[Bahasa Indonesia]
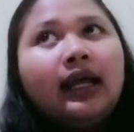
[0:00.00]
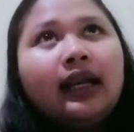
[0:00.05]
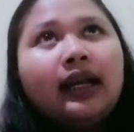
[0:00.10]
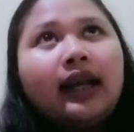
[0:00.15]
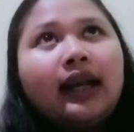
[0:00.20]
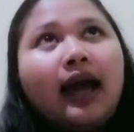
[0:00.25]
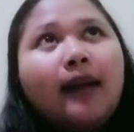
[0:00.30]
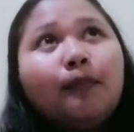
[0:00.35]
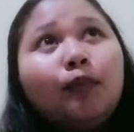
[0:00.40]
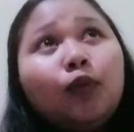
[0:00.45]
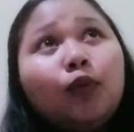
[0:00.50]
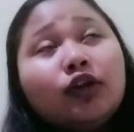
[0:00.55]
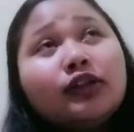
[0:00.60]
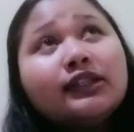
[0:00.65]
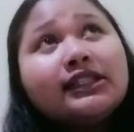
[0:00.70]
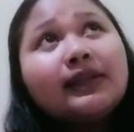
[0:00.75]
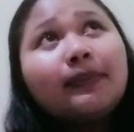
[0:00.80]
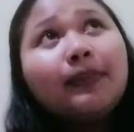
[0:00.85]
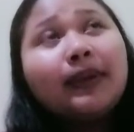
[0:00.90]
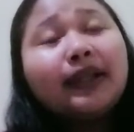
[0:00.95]
namun
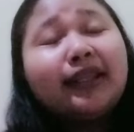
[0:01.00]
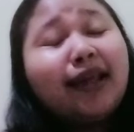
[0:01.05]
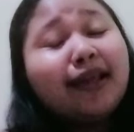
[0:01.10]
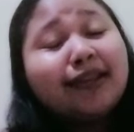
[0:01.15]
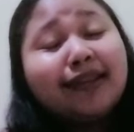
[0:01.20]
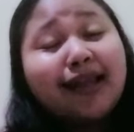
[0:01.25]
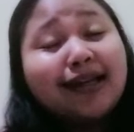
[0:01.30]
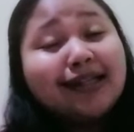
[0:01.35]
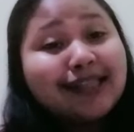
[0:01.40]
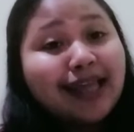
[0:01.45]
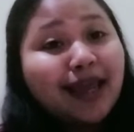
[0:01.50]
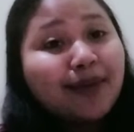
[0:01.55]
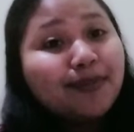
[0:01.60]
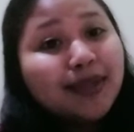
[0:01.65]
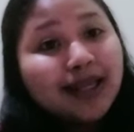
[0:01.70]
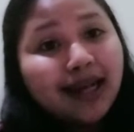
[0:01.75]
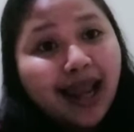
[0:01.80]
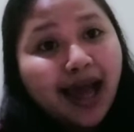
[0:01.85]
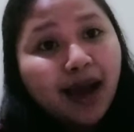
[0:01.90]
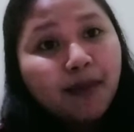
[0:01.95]
seperti yang tadi saya
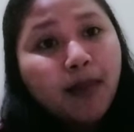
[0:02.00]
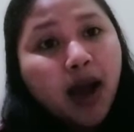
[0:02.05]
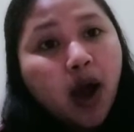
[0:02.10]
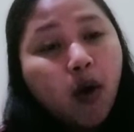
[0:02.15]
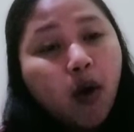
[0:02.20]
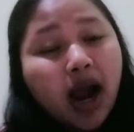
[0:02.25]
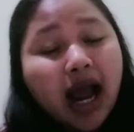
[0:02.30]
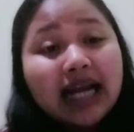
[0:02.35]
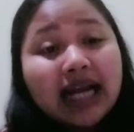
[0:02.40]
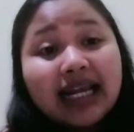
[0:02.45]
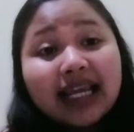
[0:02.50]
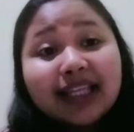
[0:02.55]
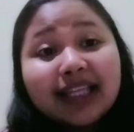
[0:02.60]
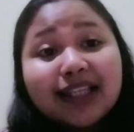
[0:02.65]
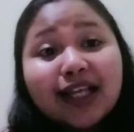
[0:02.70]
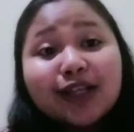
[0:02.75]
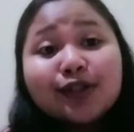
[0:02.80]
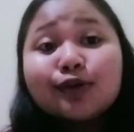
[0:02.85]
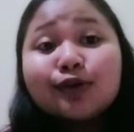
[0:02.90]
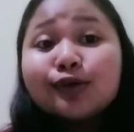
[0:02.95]
bilang bahwa kadang
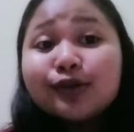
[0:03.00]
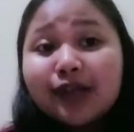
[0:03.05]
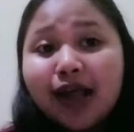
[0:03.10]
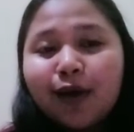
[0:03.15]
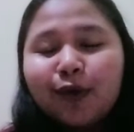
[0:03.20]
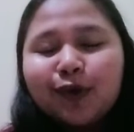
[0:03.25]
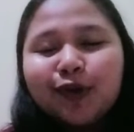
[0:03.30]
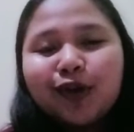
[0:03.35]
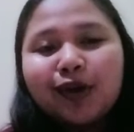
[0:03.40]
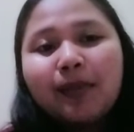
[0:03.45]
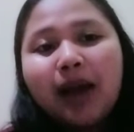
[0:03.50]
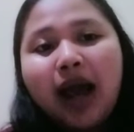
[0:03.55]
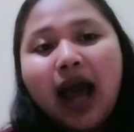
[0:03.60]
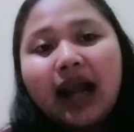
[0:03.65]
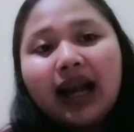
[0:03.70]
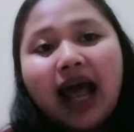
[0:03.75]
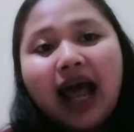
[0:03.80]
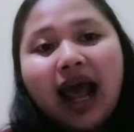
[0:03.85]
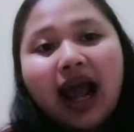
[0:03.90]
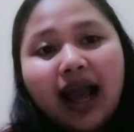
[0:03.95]
kita susah untuk
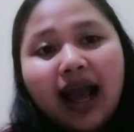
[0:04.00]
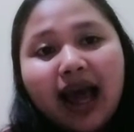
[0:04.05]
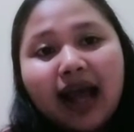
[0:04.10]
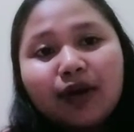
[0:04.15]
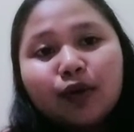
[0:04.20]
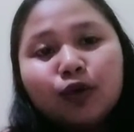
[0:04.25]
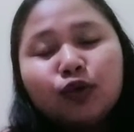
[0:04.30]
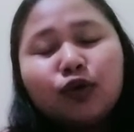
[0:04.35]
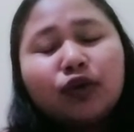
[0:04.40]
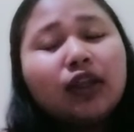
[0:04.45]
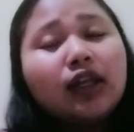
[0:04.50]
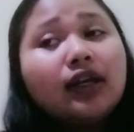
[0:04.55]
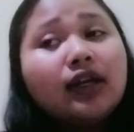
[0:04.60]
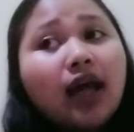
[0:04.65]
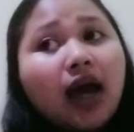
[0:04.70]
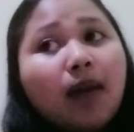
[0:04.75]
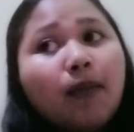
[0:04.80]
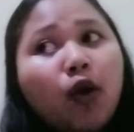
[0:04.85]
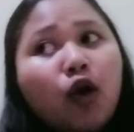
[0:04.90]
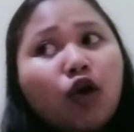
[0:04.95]
mengarahkan untuk
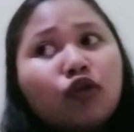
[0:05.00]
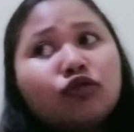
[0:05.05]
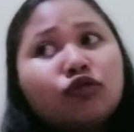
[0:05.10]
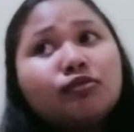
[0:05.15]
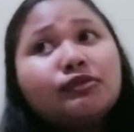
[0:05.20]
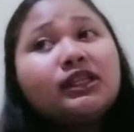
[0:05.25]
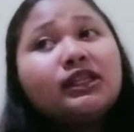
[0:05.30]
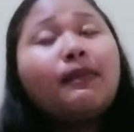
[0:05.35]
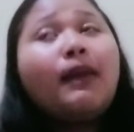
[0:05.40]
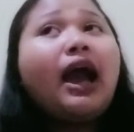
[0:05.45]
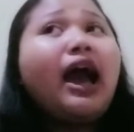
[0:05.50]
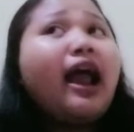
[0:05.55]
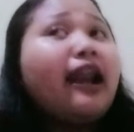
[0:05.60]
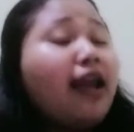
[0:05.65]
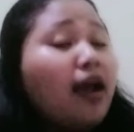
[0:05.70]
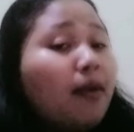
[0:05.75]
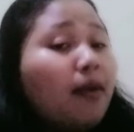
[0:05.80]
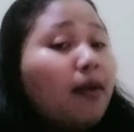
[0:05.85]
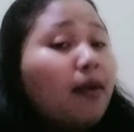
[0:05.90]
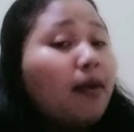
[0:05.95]
tidak mengkonsumsi
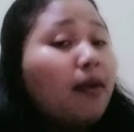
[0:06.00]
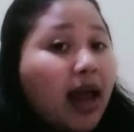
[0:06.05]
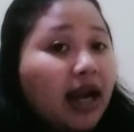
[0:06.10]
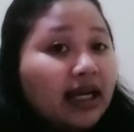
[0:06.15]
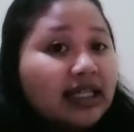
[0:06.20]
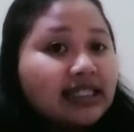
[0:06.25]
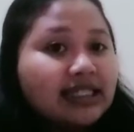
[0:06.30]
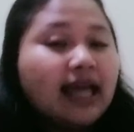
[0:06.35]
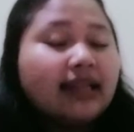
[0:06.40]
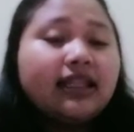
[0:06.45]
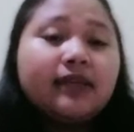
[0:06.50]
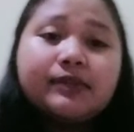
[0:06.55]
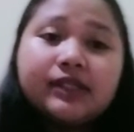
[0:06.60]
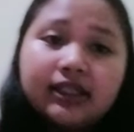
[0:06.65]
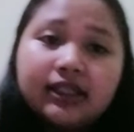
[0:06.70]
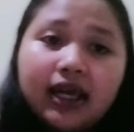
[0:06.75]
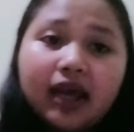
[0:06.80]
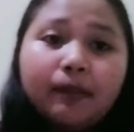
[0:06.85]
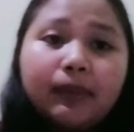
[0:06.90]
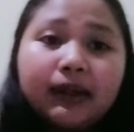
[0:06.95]
makanan yang manis. Nah,
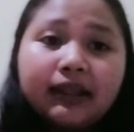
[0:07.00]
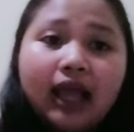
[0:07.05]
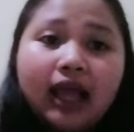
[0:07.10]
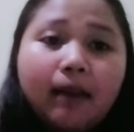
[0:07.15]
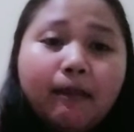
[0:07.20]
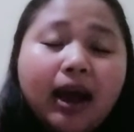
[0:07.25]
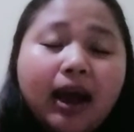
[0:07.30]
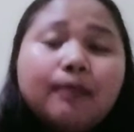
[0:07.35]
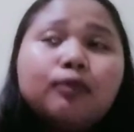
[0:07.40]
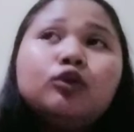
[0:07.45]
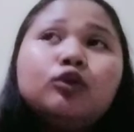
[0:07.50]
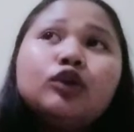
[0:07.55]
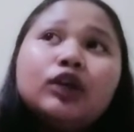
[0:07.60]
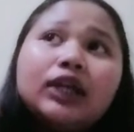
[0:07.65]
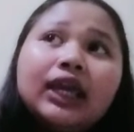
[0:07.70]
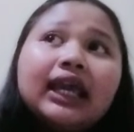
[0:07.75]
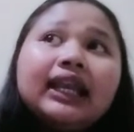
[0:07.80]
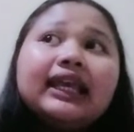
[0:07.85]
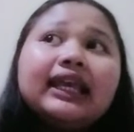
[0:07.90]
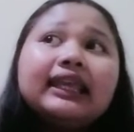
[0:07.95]
tipsnya yang pertama
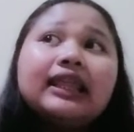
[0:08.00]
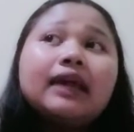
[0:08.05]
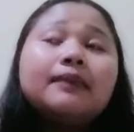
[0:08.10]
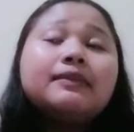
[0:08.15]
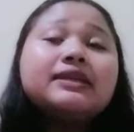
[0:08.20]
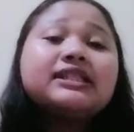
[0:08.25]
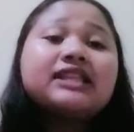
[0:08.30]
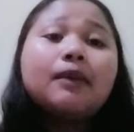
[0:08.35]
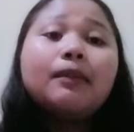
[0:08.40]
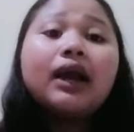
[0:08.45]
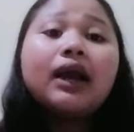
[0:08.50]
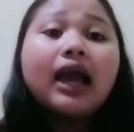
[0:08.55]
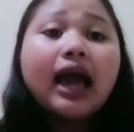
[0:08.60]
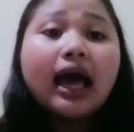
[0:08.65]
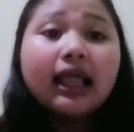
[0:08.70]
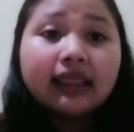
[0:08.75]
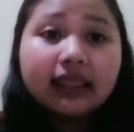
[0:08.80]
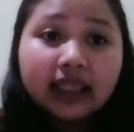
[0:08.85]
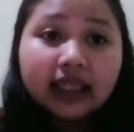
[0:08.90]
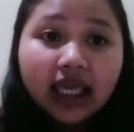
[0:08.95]
mungkin kita bisa
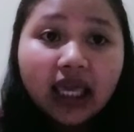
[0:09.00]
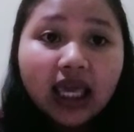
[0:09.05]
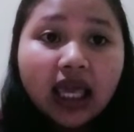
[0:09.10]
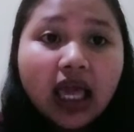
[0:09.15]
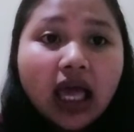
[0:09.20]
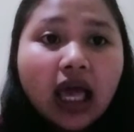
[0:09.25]
mengganti